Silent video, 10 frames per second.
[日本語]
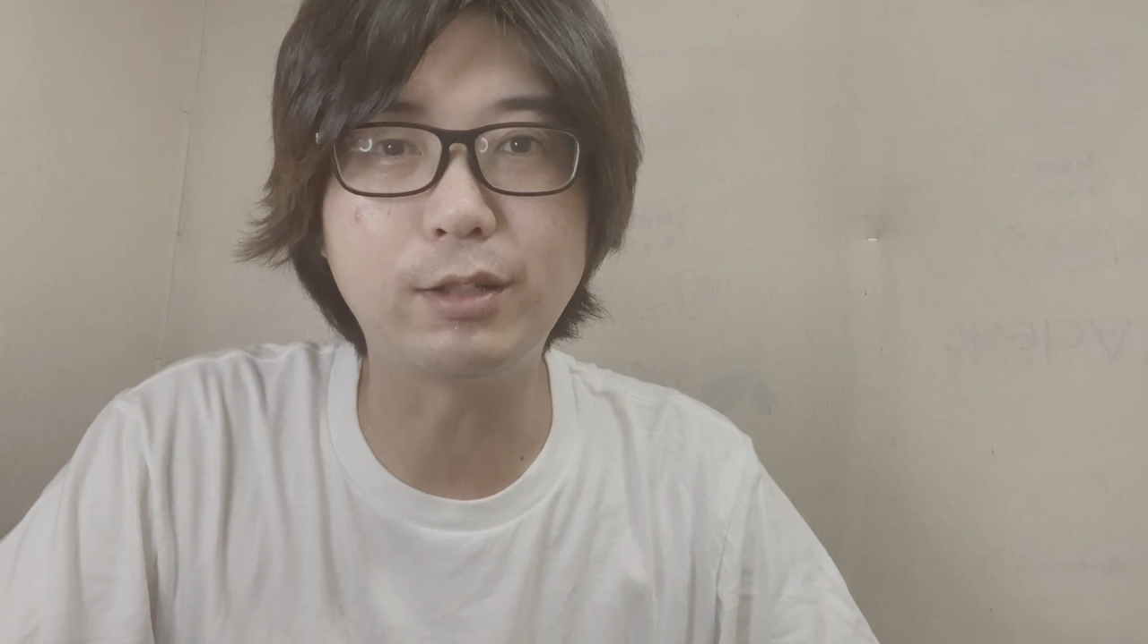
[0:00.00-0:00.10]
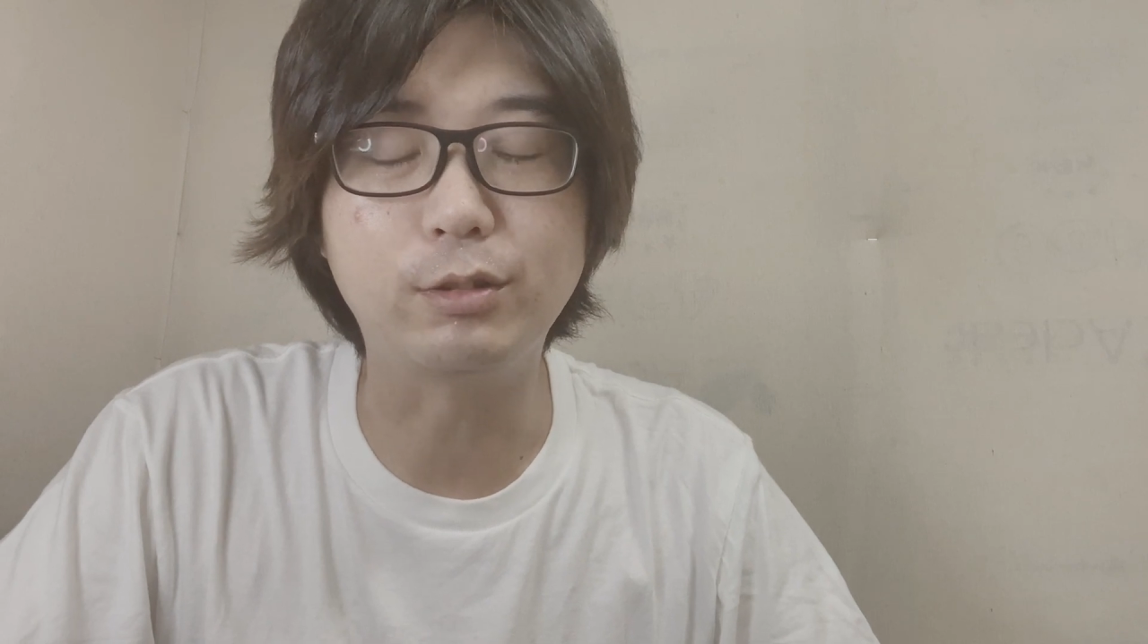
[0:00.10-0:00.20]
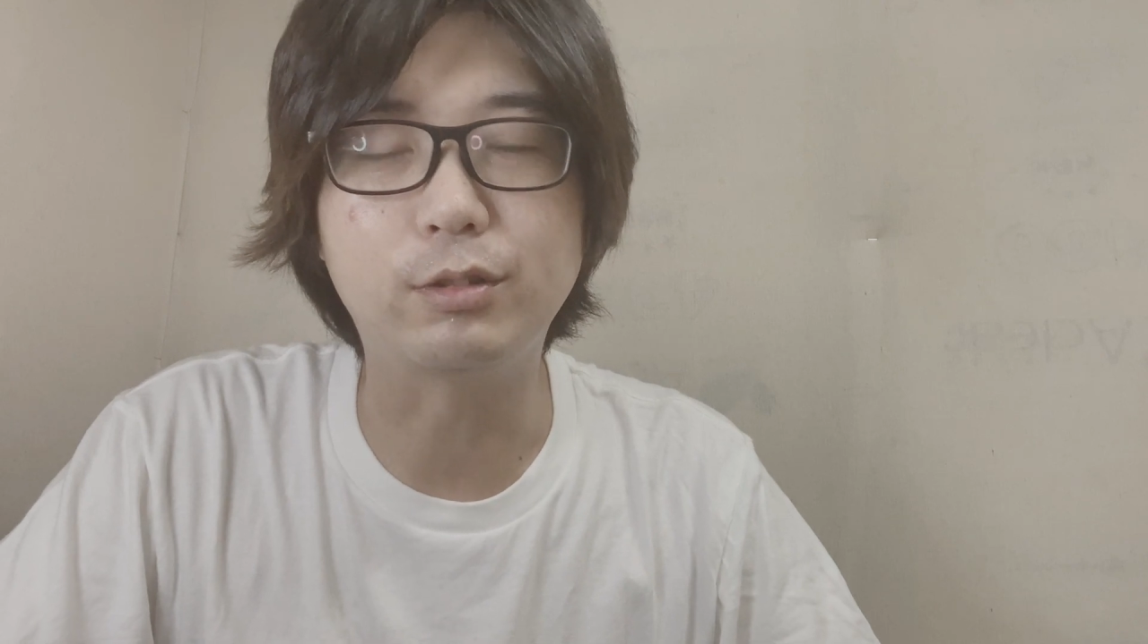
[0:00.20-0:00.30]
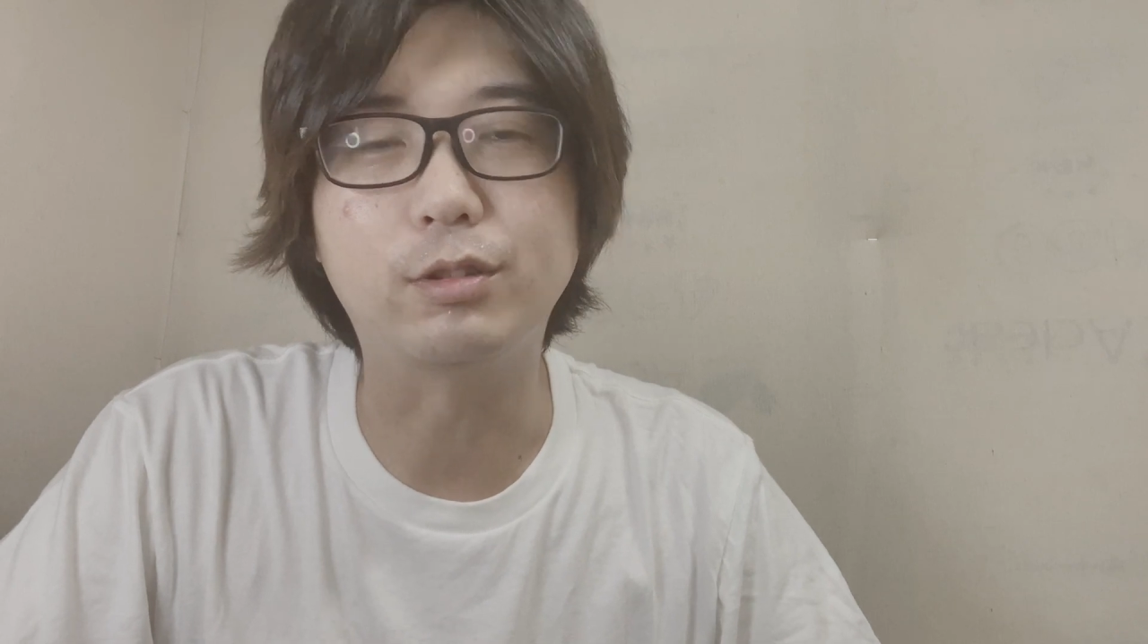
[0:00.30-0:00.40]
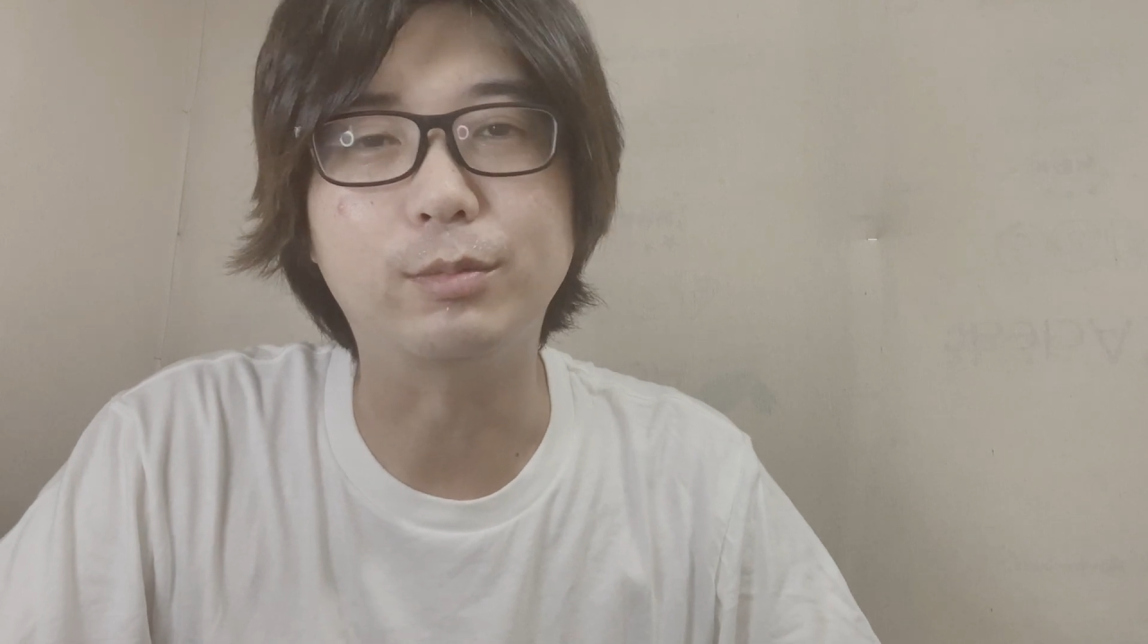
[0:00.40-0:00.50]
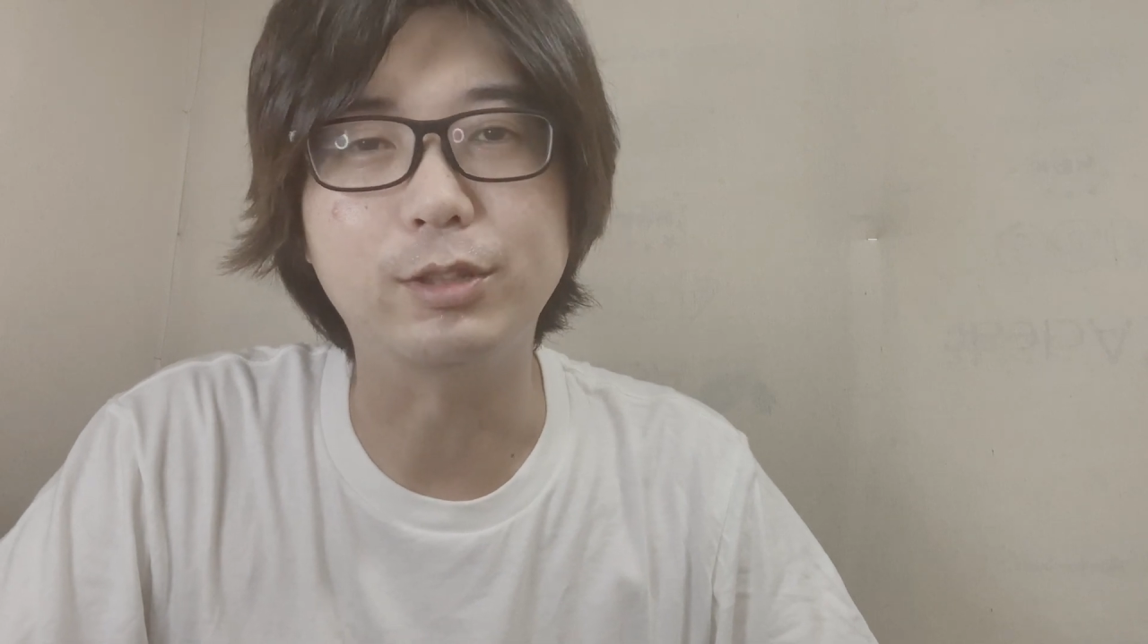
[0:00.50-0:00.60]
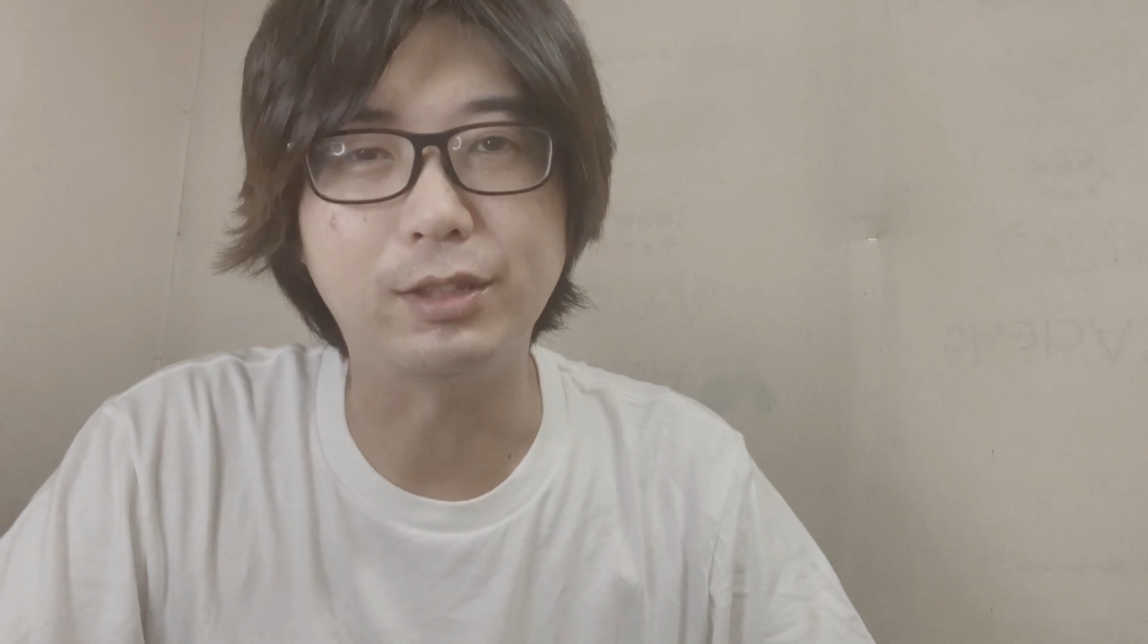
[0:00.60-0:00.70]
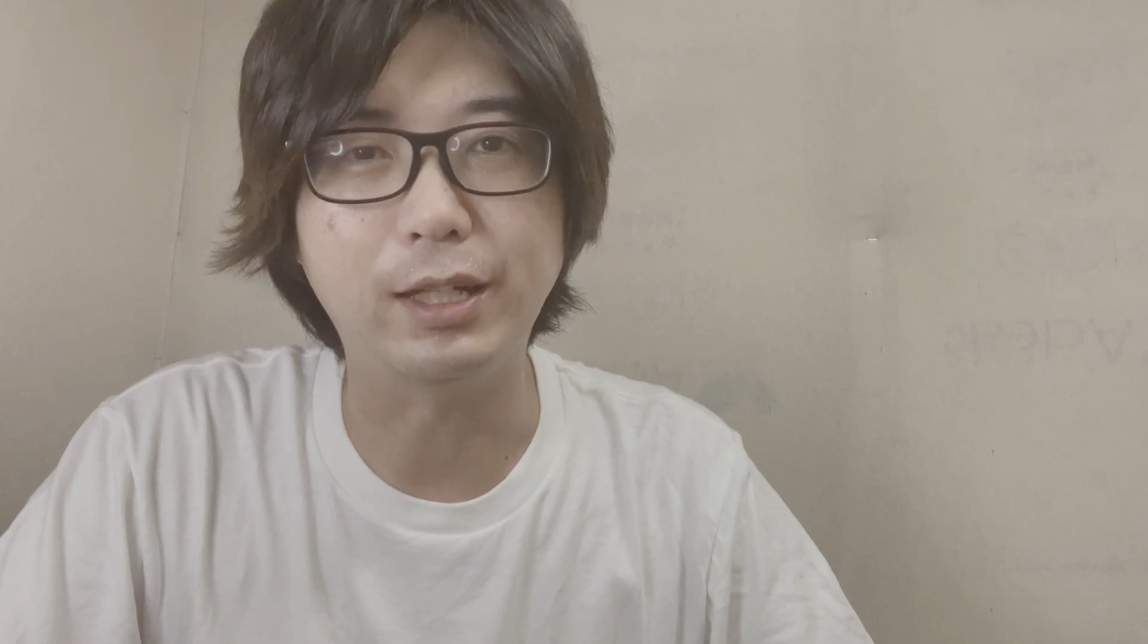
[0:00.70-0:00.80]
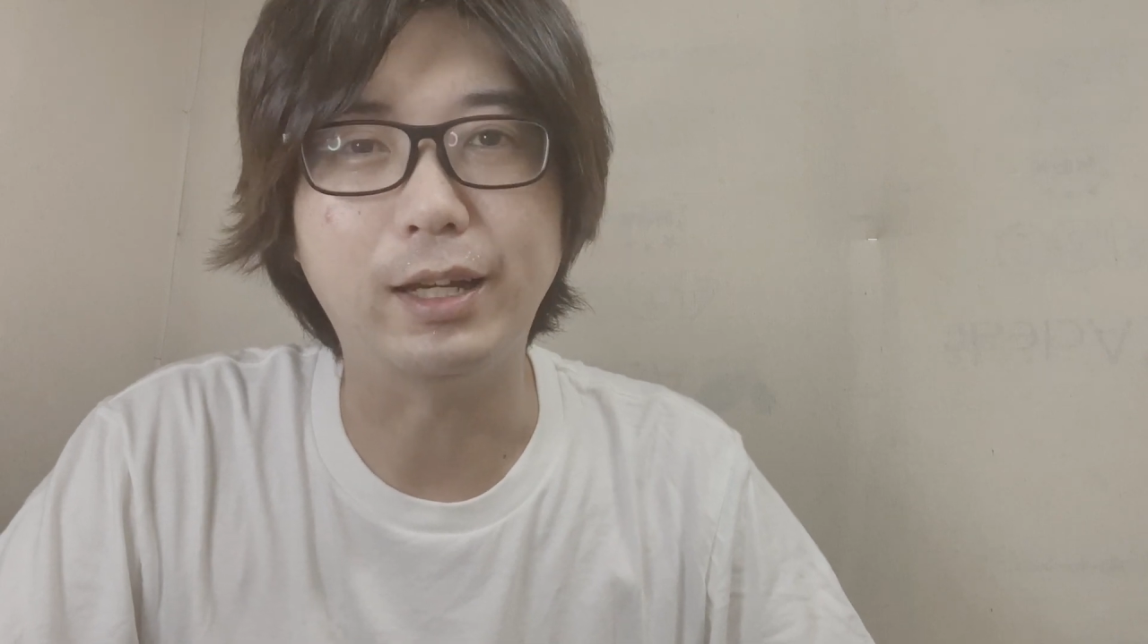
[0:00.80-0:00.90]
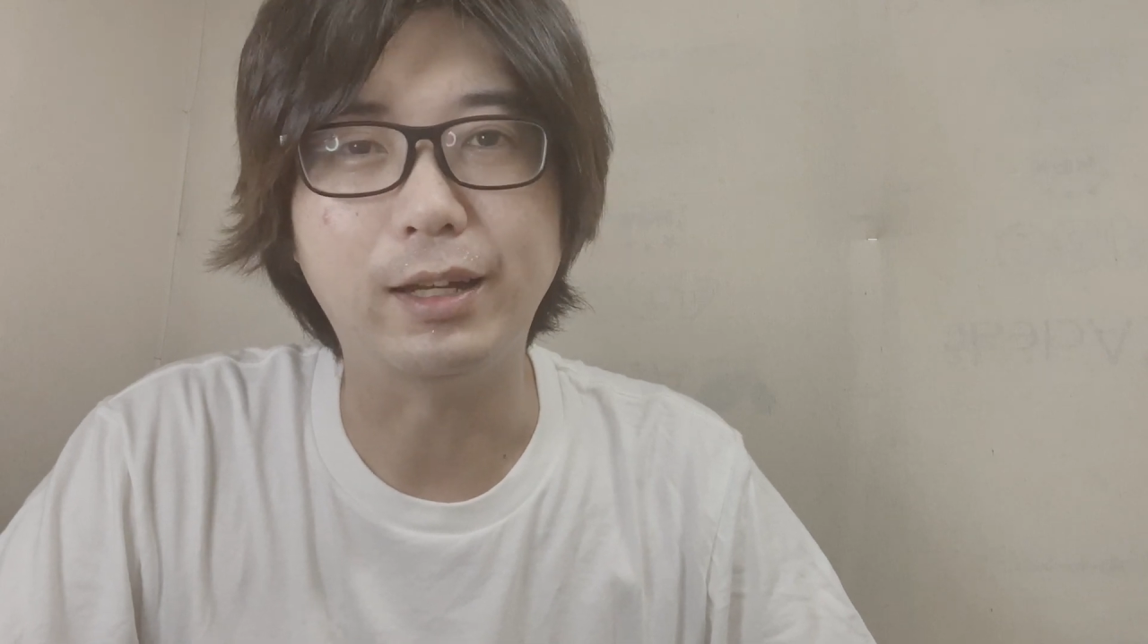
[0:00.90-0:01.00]
てると思っ
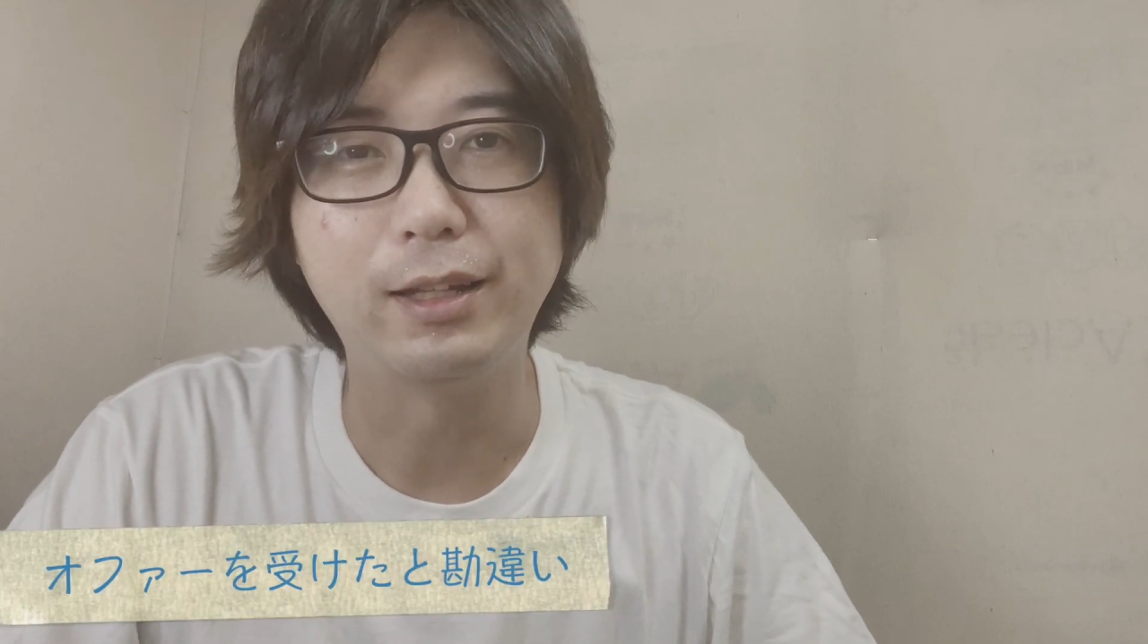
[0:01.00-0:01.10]
て、